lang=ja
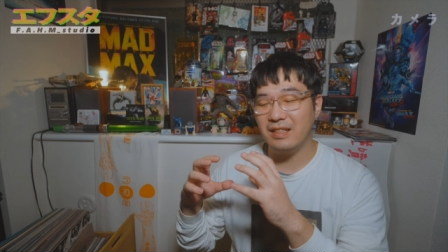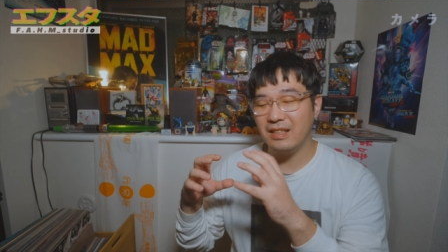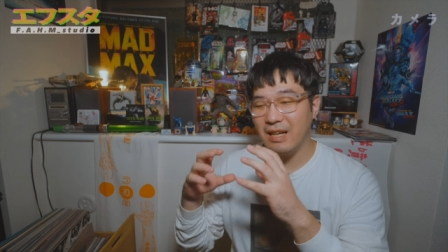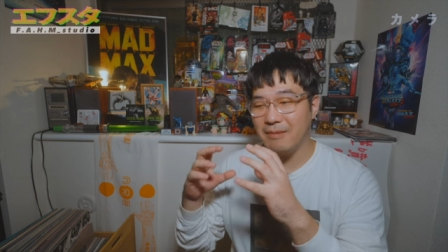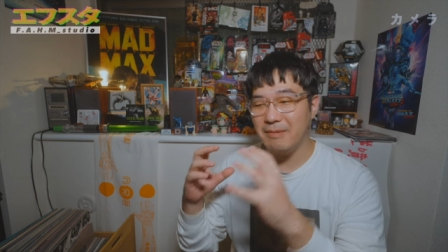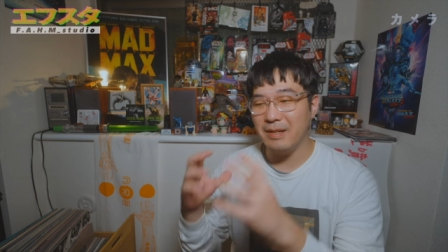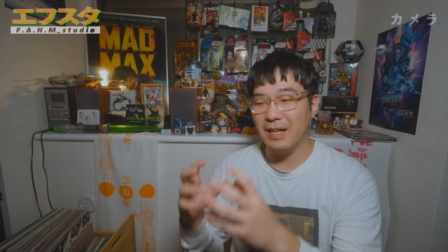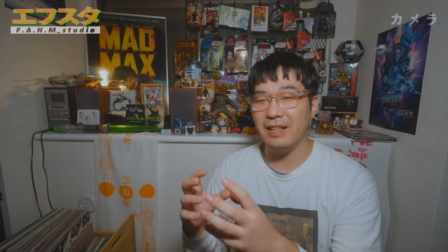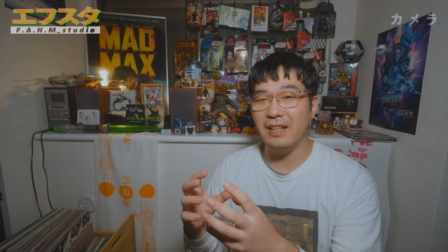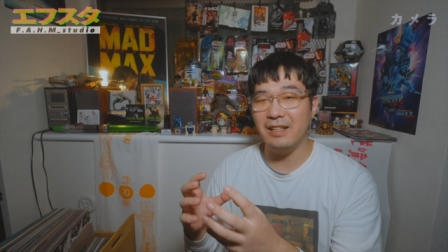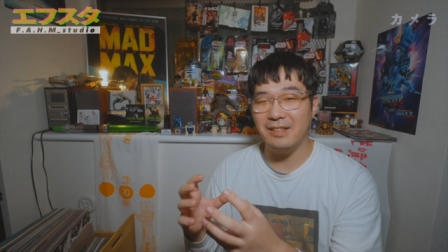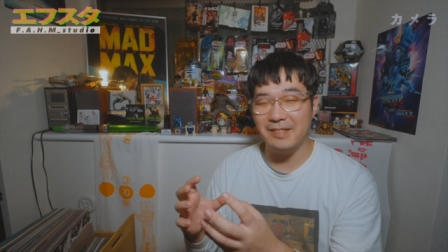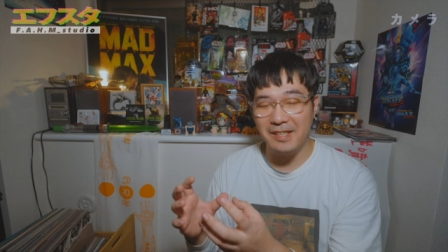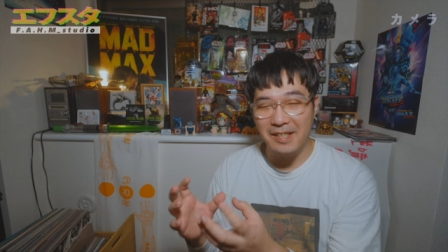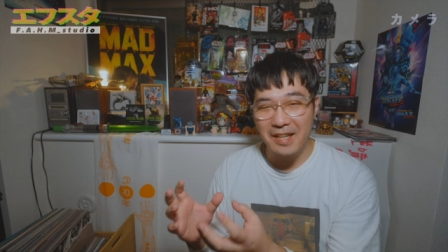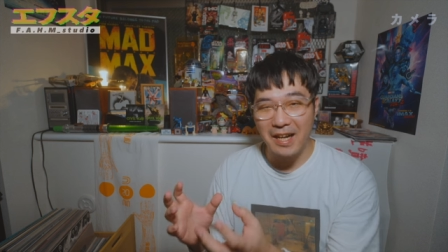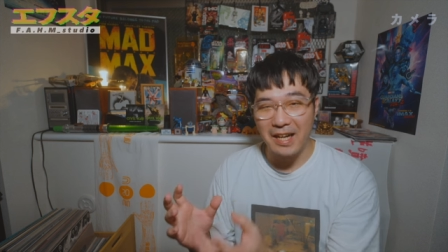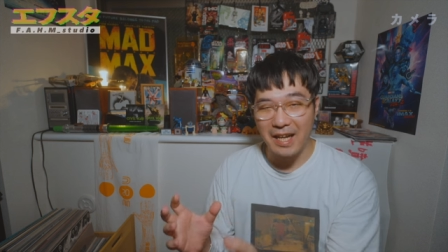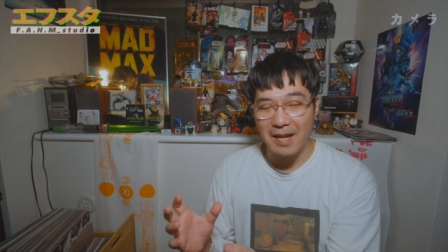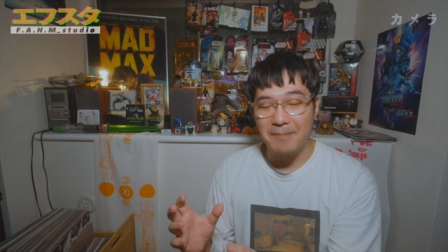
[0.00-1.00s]
カメラなんです
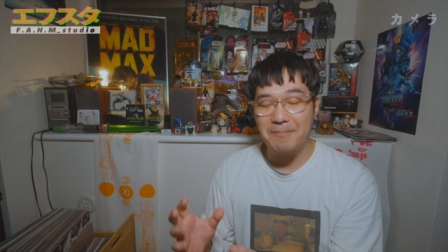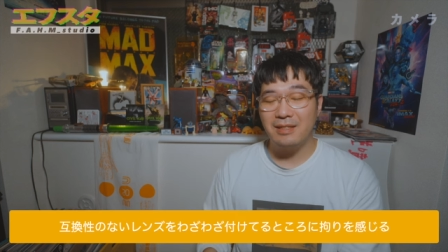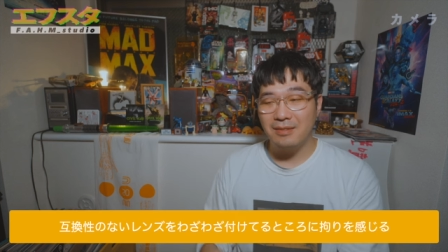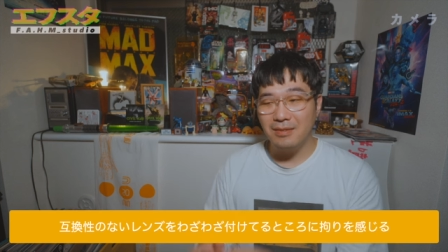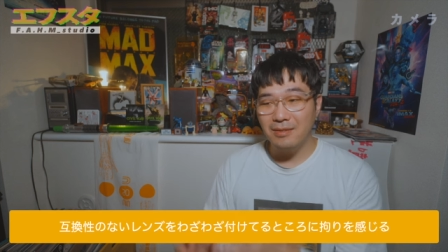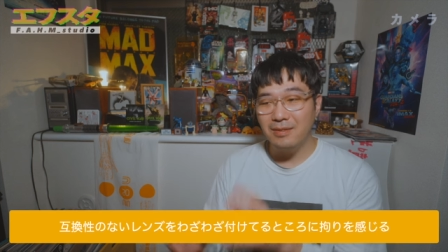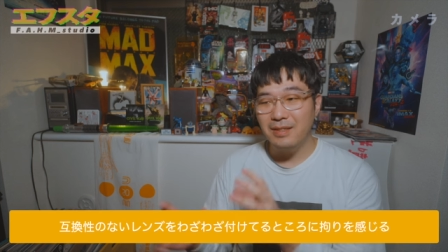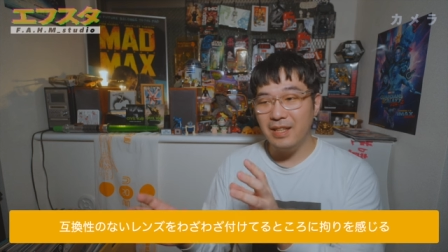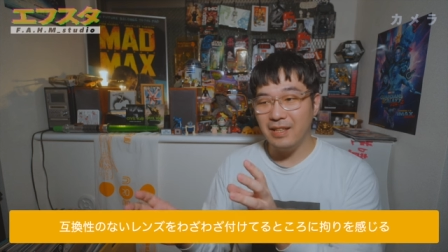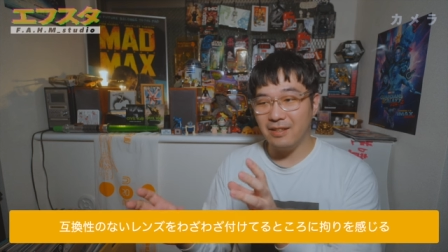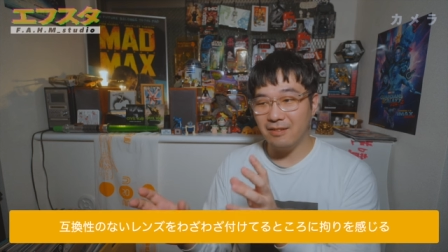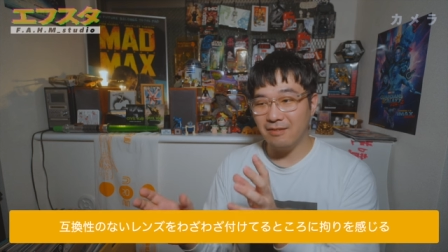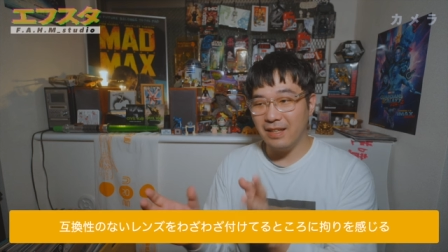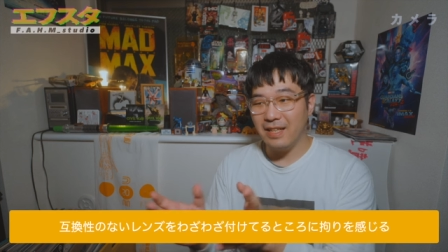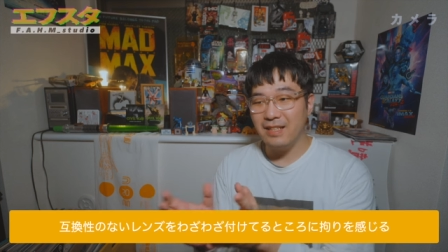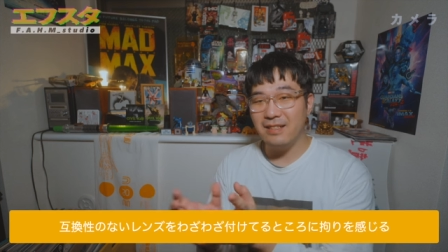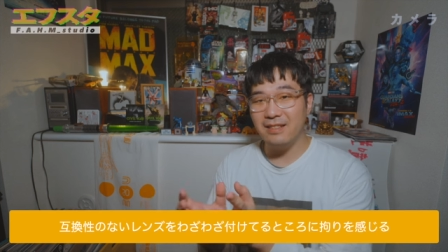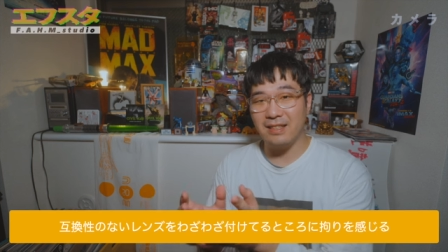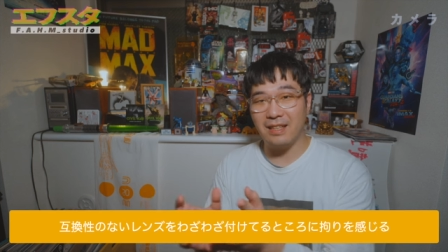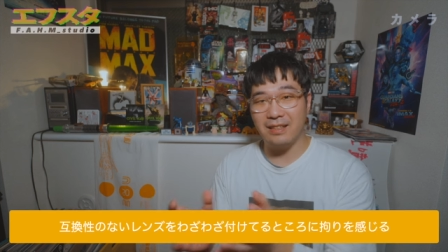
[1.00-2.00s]
ねあれソニーの
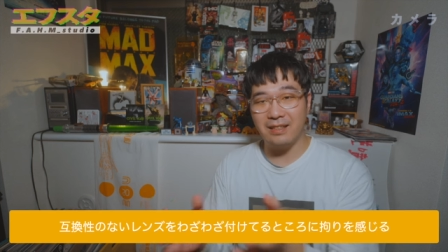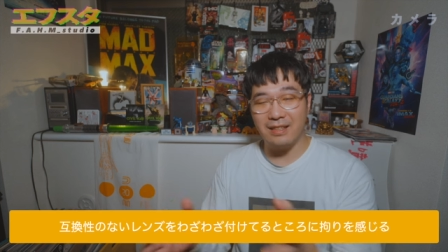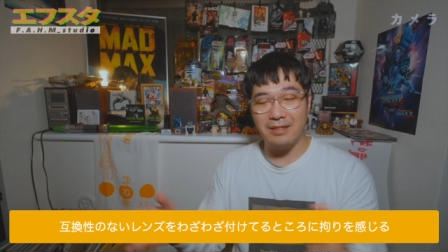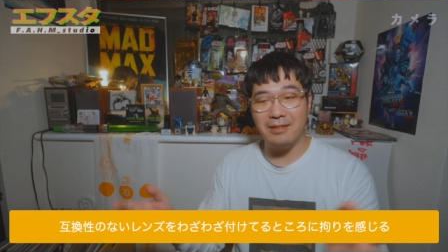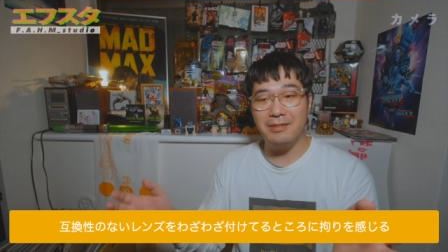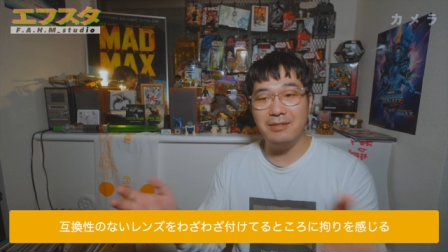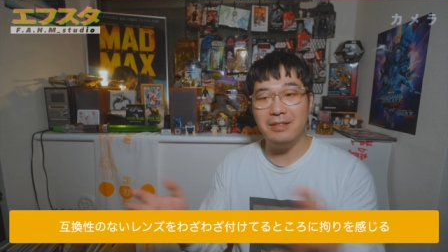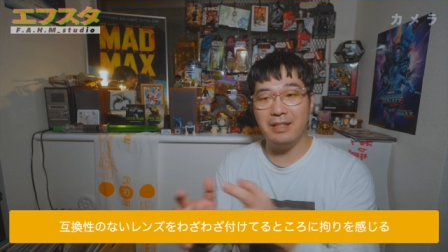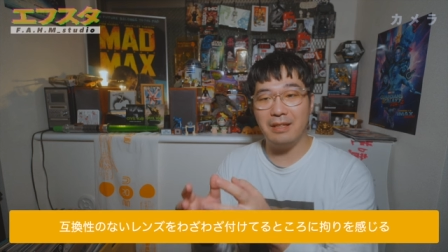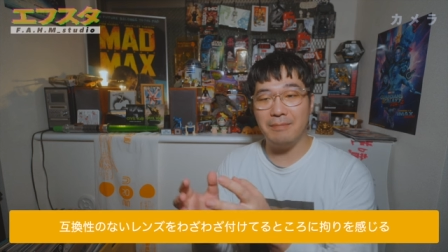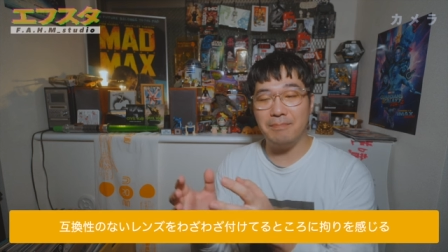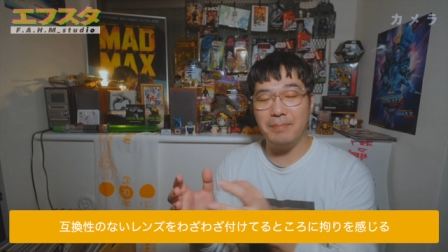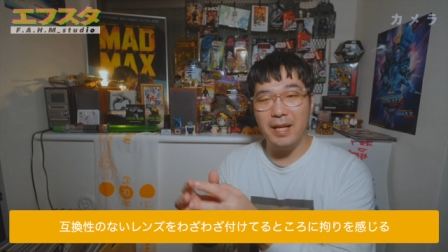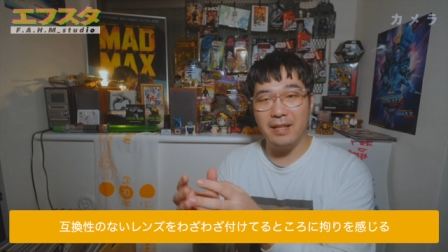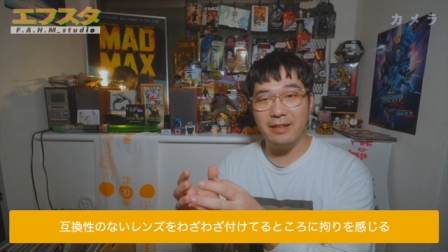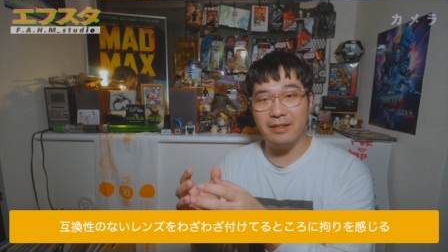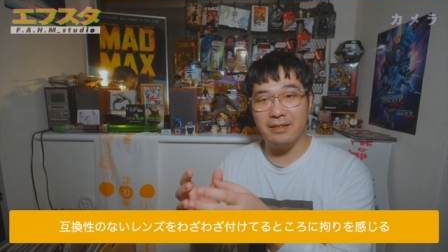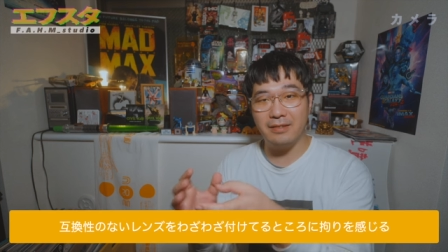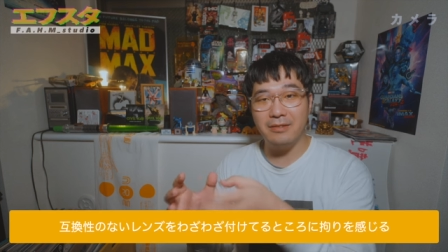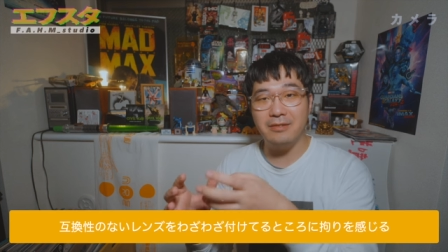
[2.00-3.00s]
レンズだったらソニーで
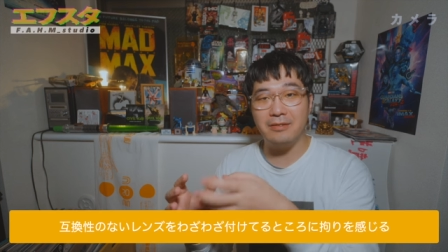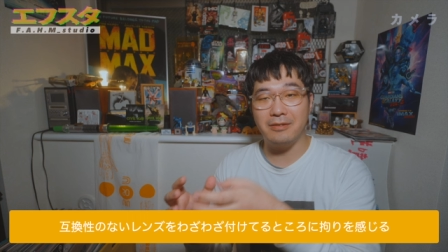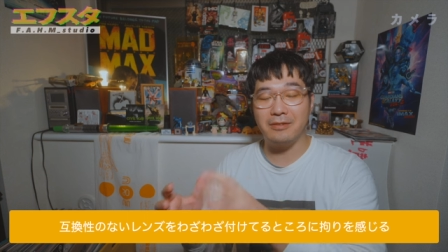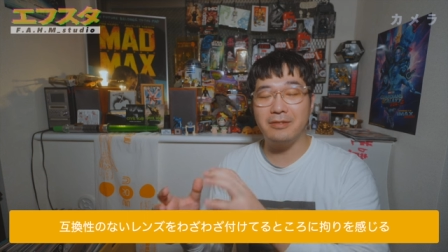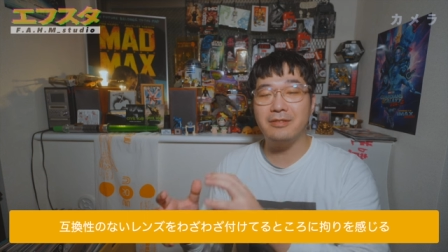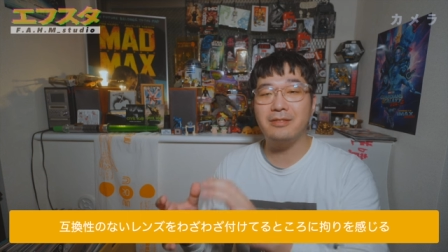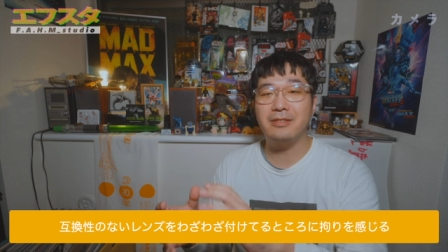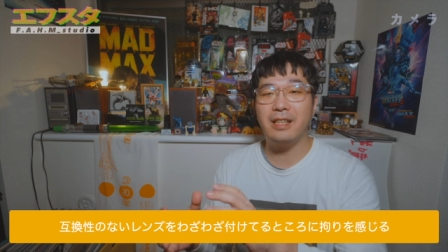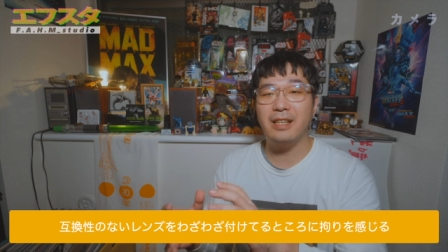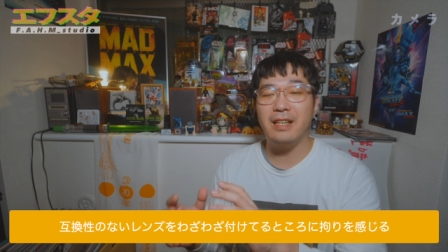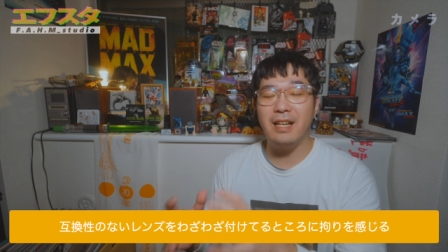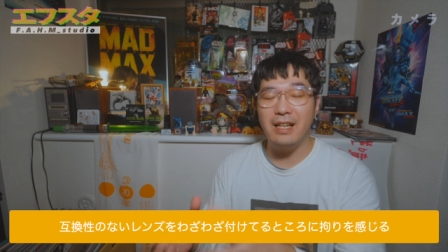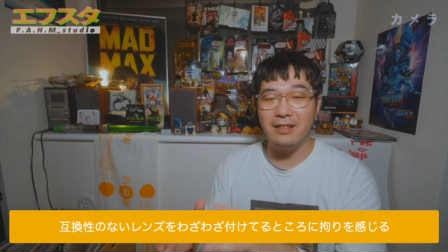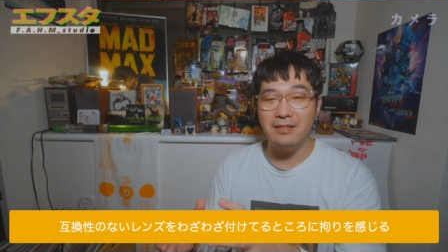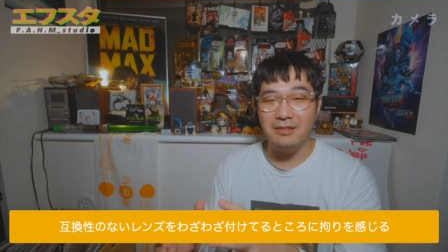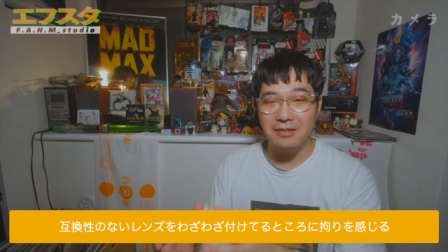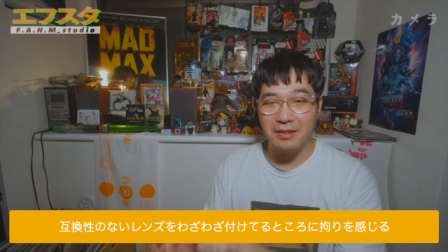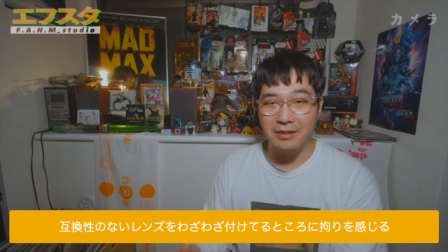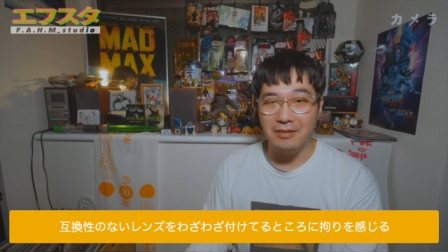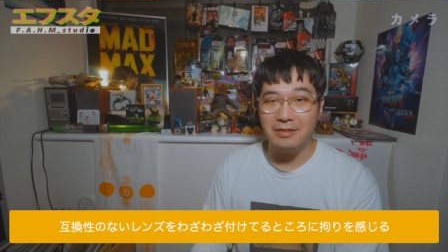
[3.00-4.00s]
パンってすぐくっつけられる
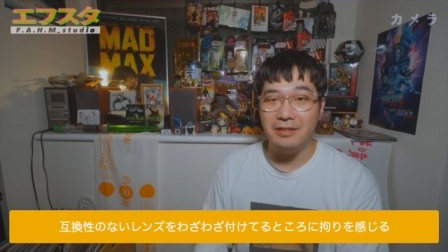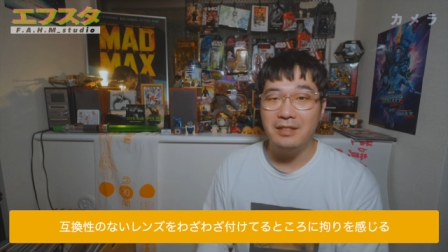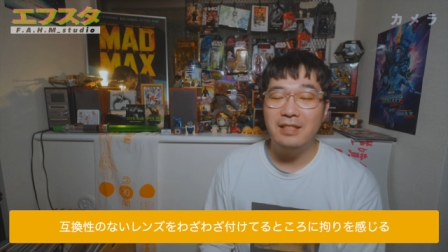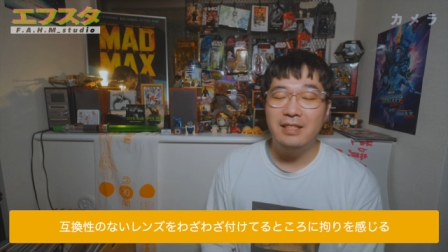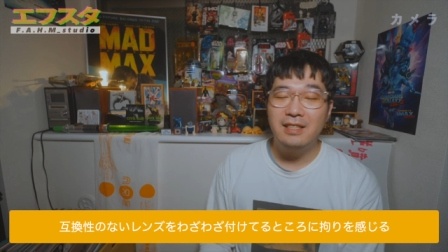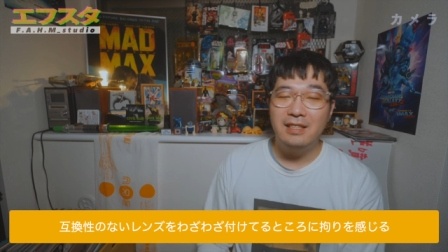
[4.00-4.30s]
んですけど